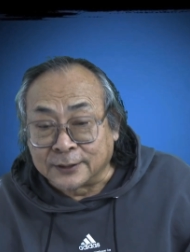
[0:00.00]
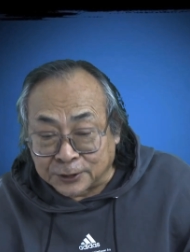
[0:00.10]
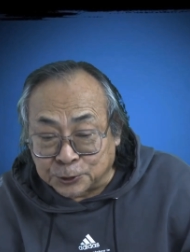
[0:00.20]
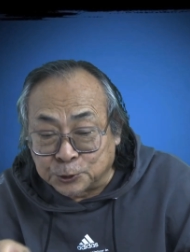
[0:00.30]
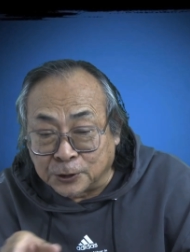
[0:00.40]

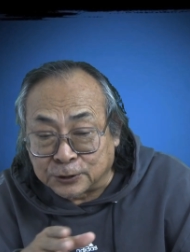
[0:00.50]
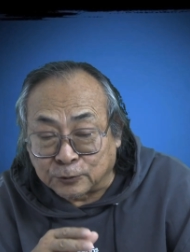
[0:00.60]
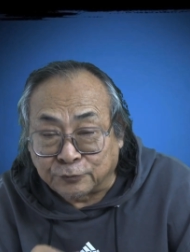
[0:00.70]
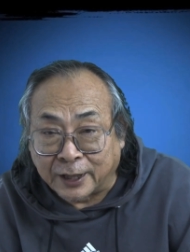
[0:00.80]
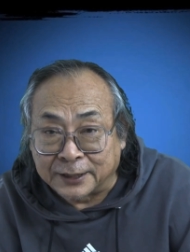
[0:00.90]
他就顺
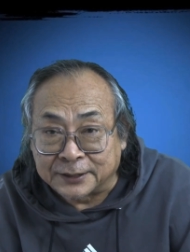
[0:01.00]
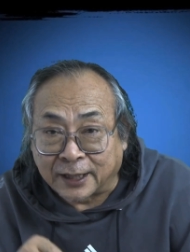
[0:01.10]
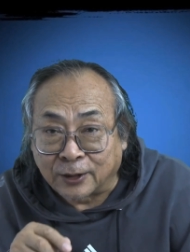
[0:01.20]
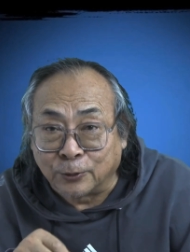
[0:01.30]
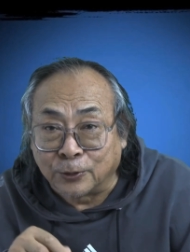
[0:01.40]
手翻了一
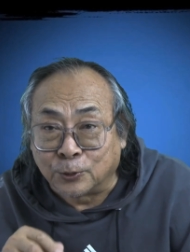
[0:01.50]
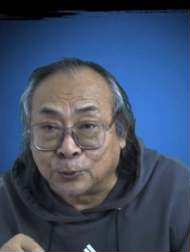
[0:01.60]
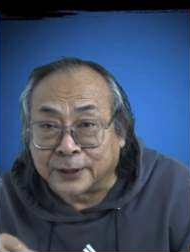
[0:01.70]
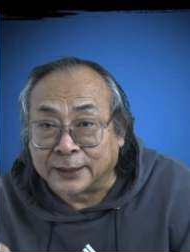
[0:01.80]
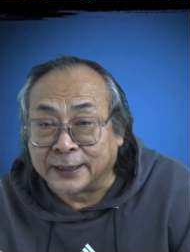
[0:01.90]
下《论
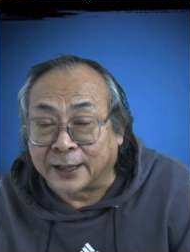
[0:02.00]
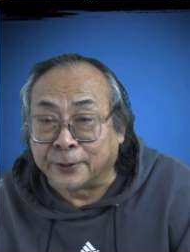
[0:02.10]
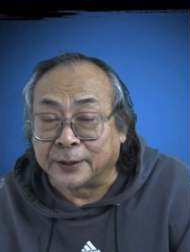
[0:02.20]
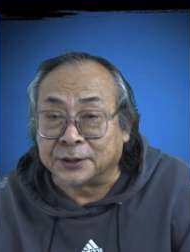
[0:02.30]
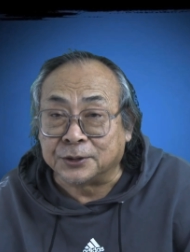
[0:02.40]
共产党
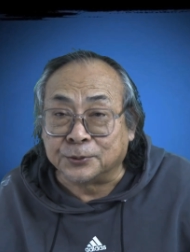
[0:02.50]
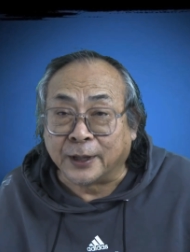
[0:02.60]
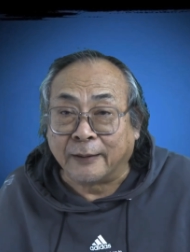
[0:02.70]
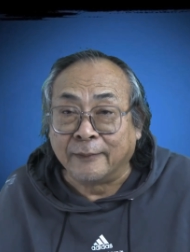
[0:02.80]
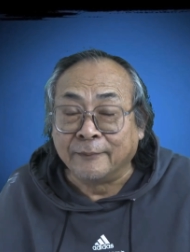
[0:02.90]
员的修
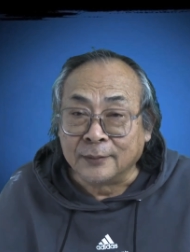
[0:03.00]
养》。